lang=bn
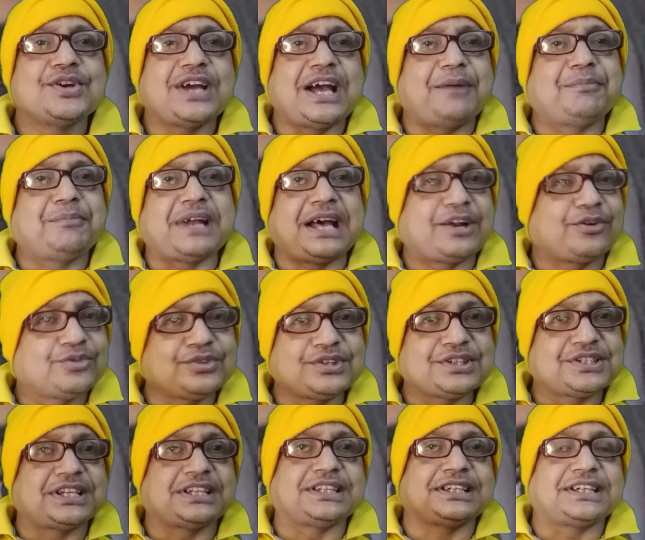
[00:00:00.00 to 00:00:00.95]
আমরা
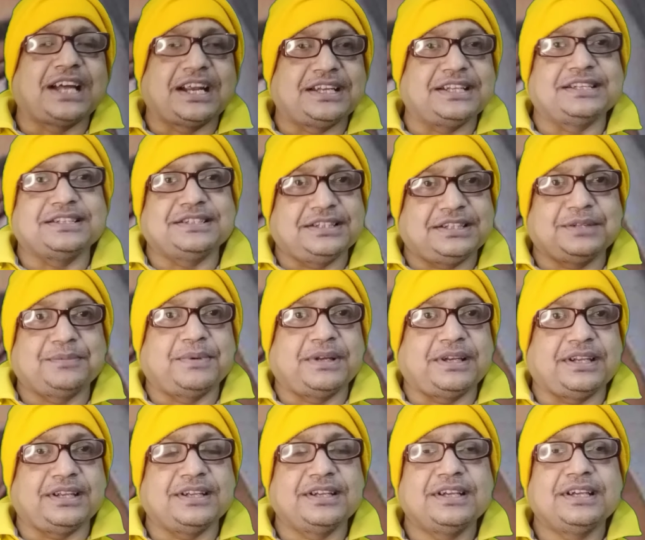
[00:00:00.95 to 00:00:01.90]
আনন্দের সাথে কাটিয়ে যেতে
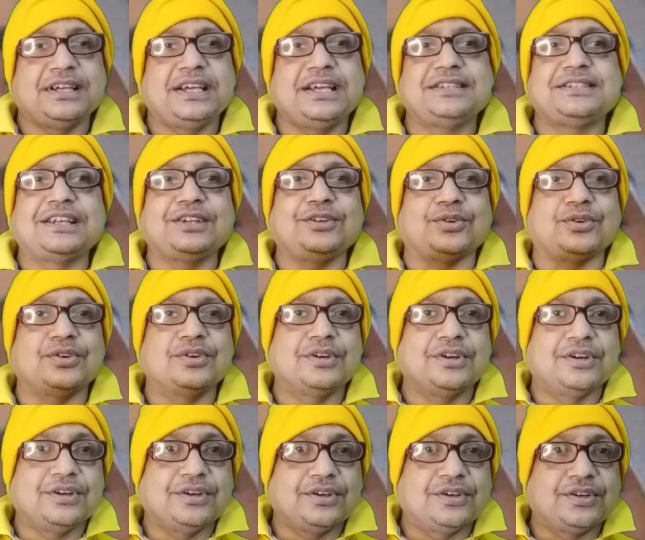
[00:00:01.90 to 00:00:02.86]
পারি এ যেন
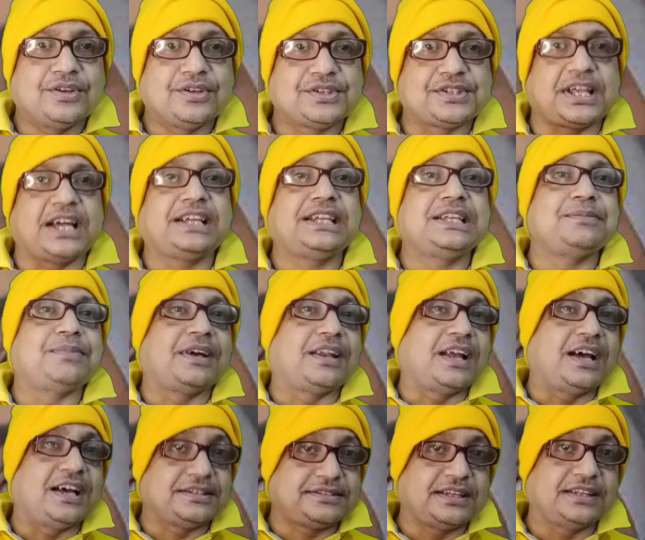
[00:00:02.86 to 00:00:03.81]
সাকিব আল
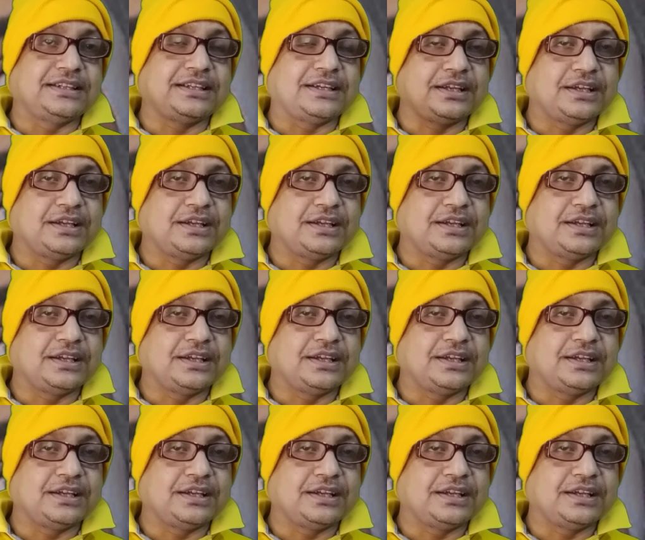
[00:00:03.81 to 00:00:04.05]
হাসানের